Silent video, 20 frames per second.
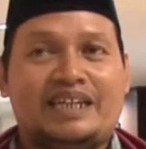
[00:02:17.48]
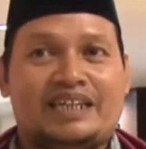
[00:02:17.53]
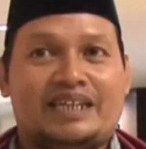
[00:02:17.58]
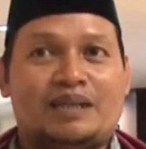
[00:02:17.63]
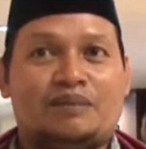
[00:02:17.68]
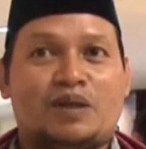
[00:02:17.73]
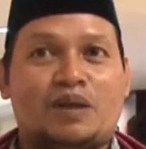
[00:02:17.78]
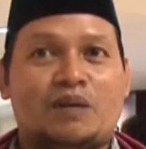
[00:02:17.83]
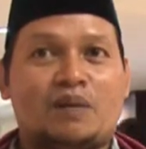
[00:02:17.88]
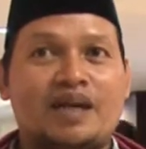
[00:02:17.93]

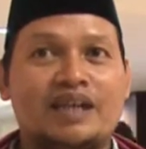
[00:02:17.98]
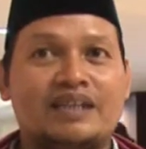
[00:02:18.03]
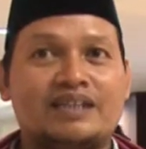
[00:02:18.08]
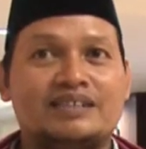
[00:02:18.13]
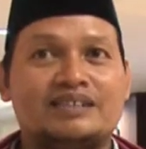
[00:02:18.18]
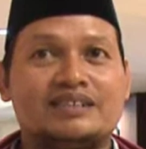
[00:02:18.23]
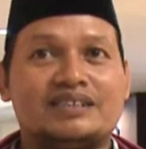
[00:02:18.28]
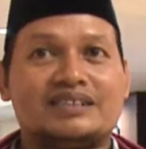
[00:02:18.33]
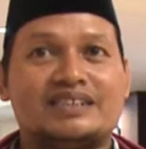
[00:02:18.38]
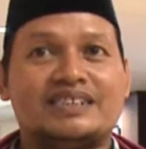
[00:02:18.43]
ya
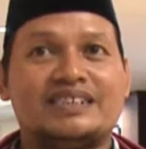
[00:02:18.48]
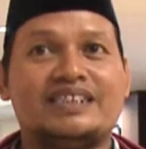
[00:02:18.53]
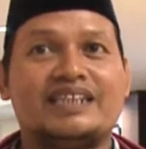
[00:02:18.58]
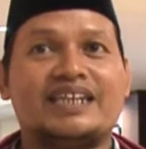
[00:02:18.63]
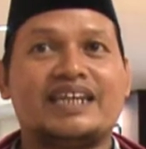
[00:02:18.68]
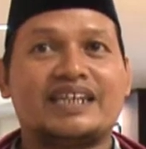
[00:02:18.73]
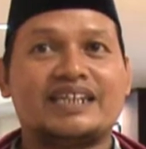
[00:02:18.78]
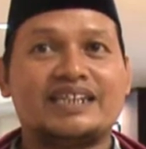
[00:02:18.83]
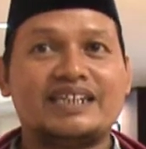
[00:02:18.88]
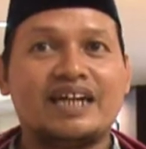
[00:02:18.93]
mudah-mudahan
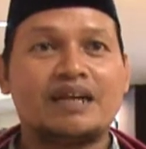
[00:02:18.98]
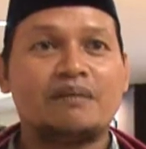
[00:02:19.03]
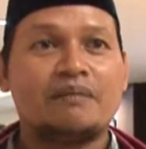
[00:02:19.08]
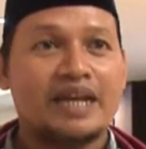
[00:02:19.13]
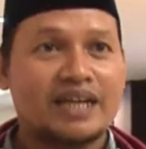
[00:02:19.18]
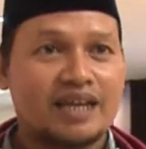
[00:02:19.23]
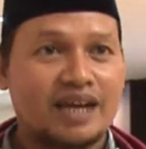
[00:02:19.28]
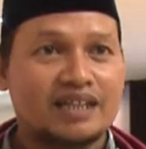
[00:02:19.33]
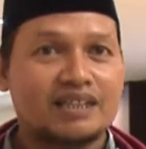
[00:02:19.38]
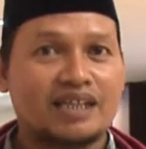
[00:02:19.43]
sinergi yang
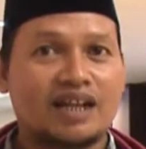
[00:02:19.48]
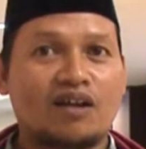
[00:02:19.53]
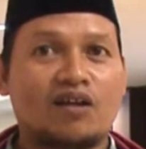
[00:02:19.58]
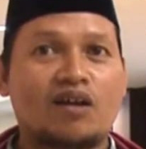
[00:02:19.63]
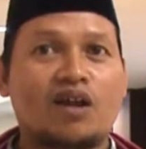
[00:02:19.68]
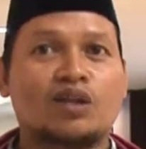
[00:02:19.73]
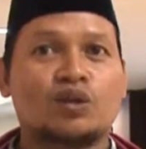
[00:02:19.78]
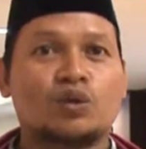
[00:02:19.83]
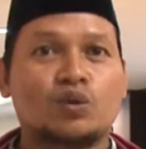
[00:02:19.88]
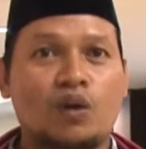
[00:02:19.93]
baik
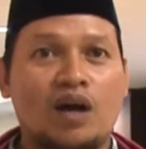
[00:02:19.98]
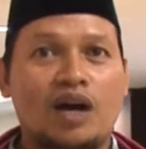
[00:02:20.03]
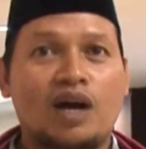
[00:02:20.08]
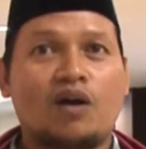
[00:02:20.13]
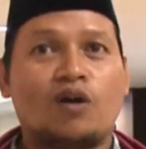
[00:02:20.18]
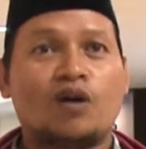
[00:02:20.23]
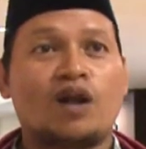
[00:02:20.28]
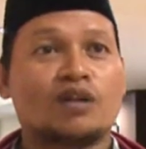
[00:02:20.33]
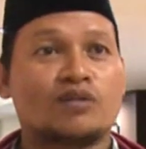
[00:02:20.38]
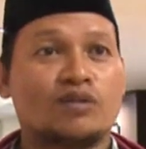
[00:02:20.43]
antara orang tua
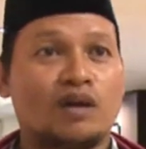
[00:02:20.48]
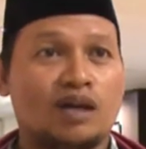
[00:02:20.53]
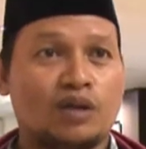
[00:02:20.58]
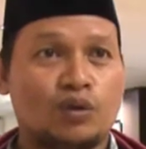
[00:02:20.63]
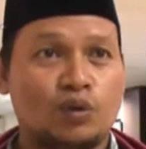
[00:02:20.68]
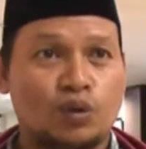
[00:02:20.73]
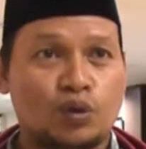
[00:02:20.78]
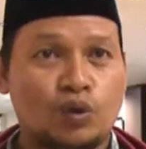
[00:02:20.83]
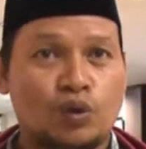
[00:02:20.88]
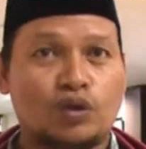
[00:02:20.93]
orang tua
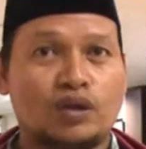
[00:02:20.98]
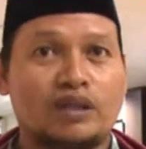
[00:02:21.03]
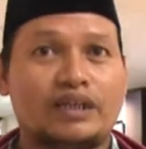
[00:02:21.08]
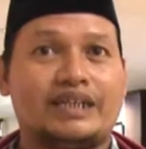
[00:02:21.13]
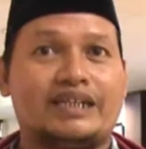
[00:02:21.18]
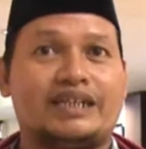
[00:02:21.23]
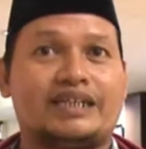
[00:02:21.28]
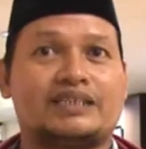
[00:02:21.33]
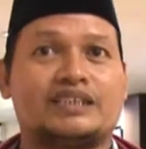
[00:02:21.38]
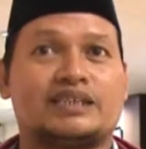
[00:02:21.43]

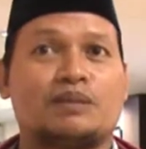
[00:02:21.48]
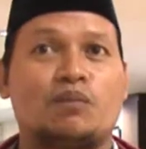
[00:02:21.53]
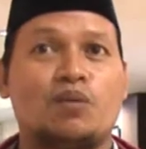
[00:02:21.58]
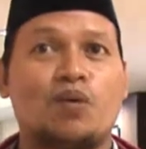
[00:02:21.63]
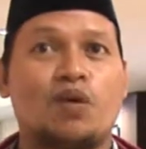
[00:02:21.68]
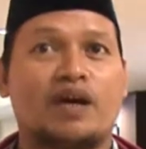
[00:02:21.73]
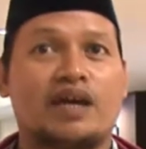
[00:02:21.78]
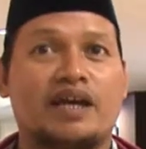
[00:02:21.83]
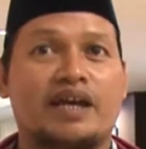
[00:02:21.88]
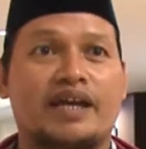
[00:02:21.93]
ngedukung
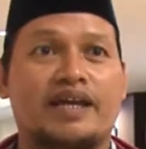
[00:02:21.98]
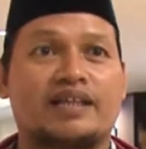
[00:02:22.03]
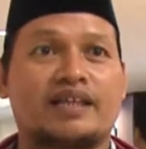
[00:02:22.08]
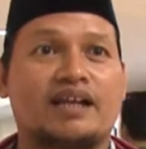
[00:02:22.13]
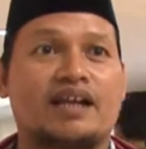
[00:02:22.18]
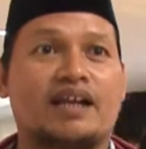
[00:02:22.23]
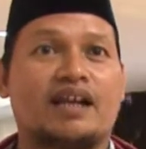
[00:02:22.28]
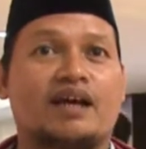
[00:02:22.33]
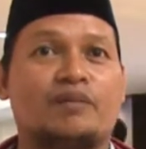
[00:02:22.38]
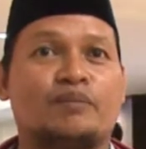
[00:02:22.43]
semua
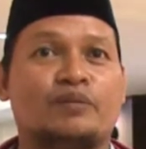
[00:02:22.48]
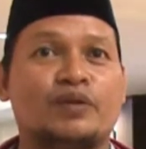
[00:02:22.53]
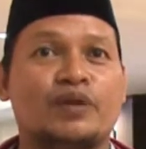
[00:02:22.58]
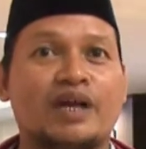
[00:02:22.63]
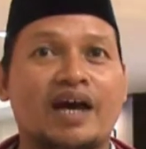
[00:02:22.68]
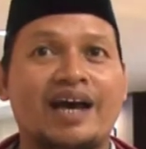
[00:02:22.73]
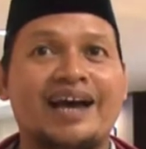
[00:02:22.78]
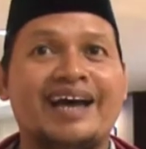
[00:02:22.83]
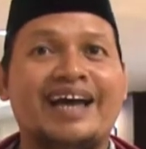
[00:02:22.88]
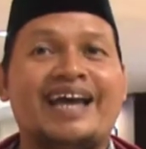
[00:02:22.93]
kegiatan anak
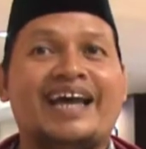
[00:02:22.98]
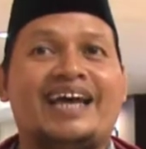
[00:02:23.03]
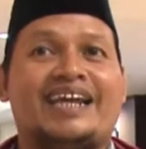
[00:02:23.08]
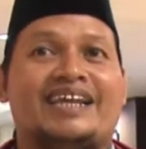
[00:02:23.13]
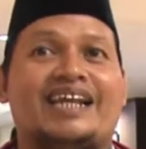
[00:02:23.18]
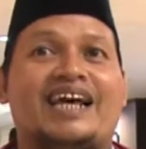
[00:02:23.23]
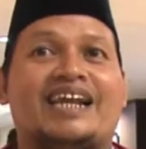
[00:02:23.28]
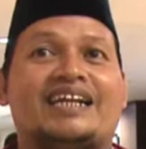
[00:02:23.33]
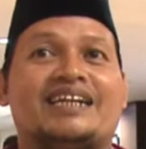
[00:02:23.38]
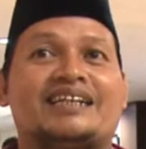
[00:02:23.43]
muda
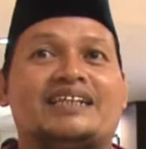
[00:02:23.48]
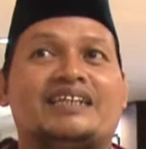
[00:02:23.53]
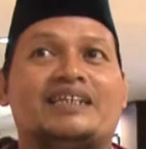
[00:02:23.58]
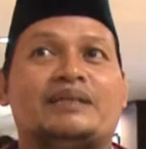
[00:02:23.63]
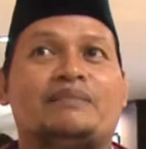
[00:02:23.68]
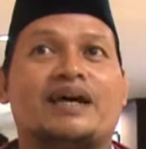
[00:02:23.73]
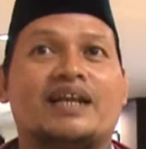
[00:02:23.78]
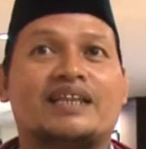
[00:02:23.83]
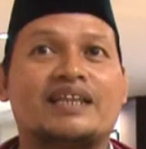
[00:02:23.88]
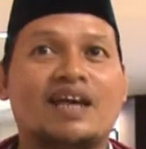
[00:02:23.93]
dan
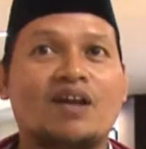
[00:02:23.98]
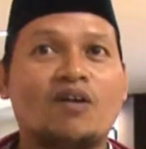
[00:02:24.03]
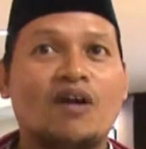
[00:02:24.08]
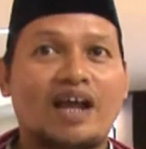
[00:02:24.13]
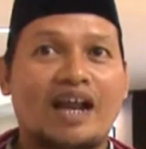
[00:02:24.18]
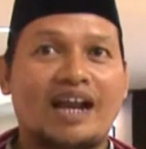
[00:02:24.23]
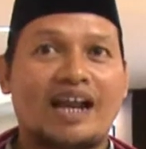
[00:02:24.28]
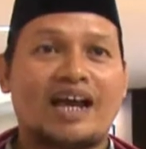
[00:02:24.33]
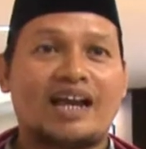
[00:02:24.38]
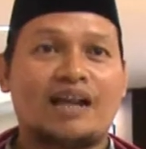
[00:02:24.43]
ibaratnya kalau
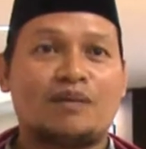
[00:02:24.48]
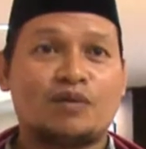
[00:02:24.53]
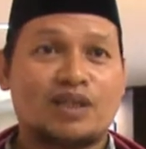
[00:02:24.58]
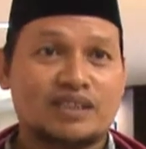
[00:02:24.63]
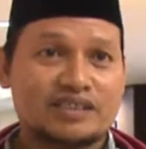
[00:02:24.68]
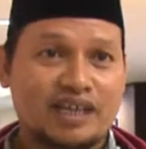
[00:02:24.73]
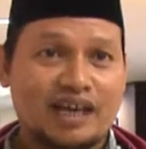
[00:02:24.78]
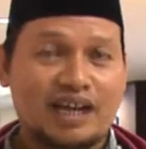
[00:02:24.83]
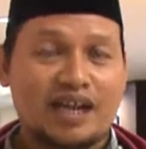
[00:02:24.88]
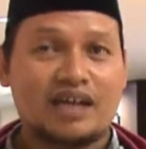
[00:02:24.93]
anak-anak
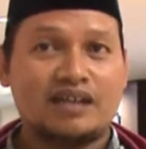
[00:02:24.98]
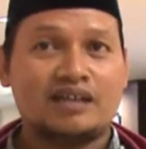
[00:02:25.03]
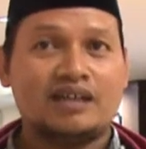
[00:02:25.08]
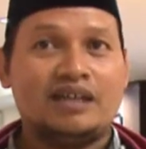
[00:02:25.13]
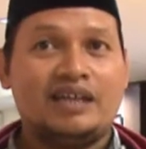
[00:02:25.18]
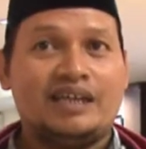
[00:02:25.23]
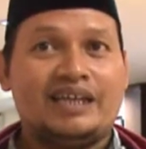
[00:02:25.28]
muda sekarang